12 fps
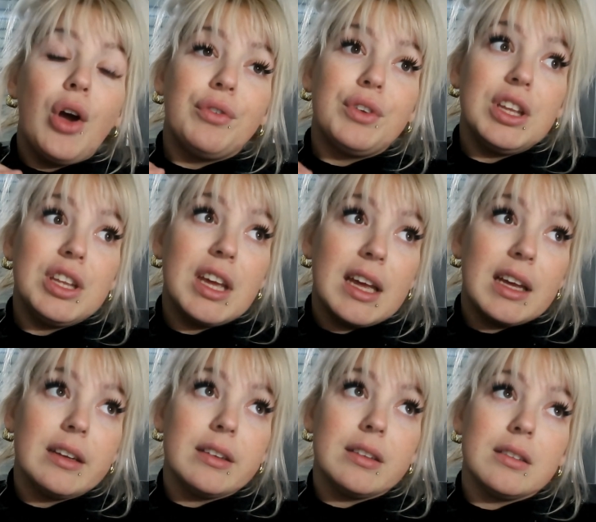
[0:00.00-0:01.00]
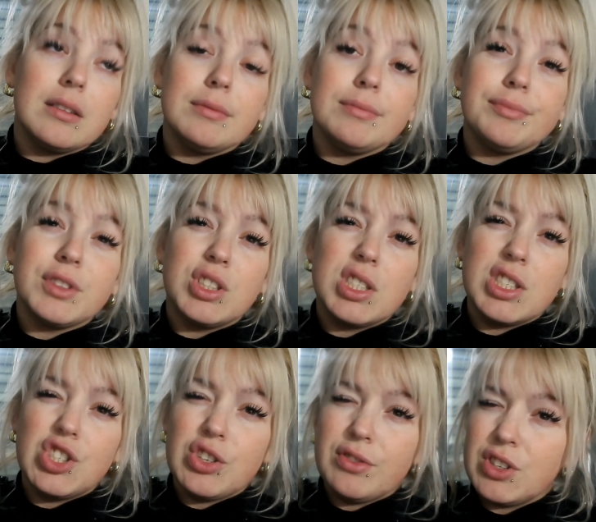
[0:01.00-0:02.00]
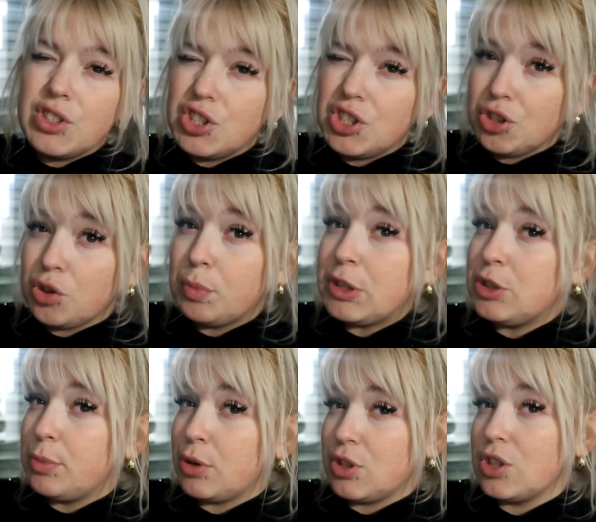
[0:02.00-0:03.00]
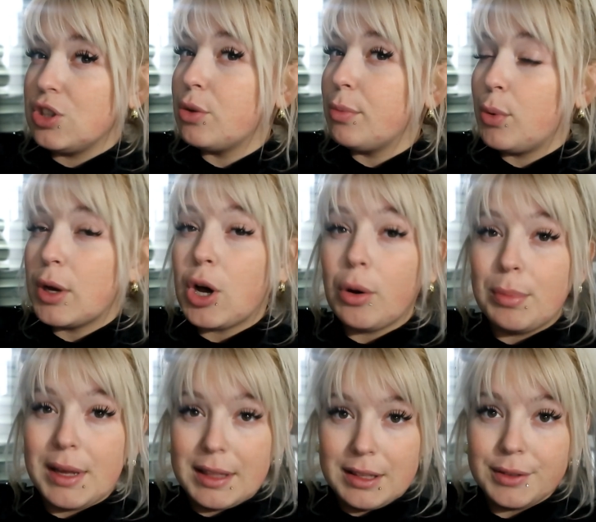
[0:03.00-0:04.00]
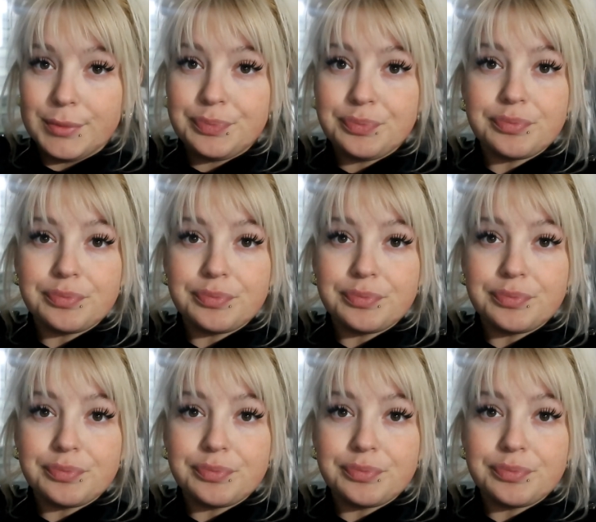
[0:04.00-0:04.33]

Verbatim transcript: W kinie y, z 95% to były kobiety,